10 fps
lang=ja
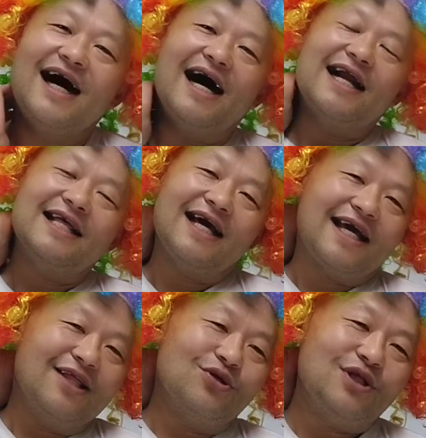あれだ
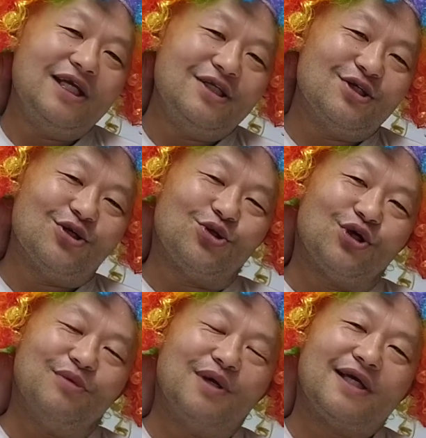けの人数の
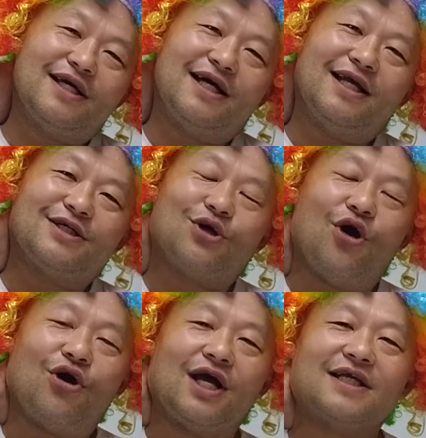取り巻きやりゃ、
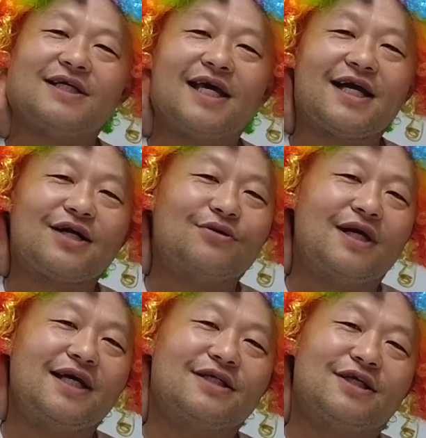そりゃ性格
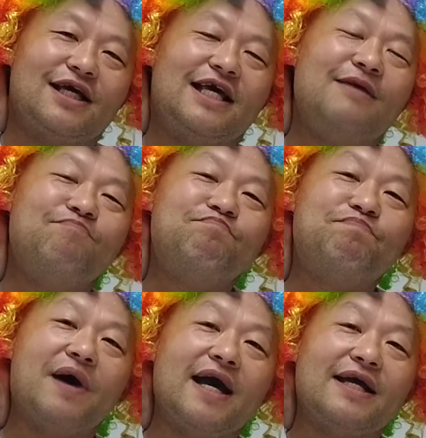悪いやついっ
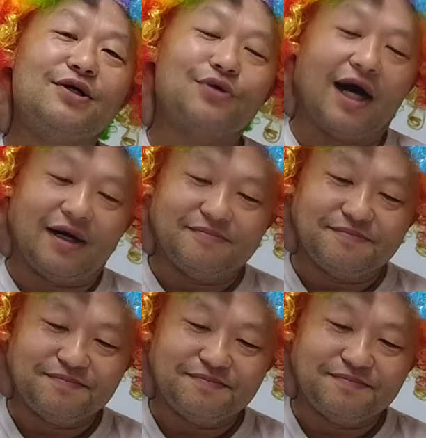ぱいいるわ。